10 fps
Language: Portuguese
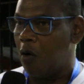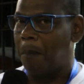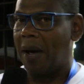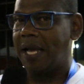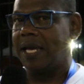
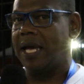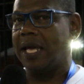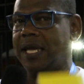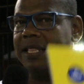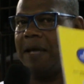
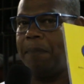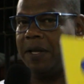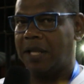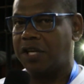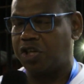Companhia
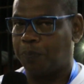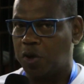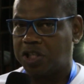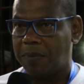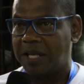Independente de
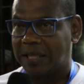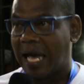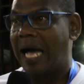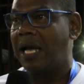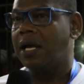Polícia
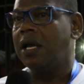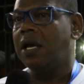Militar,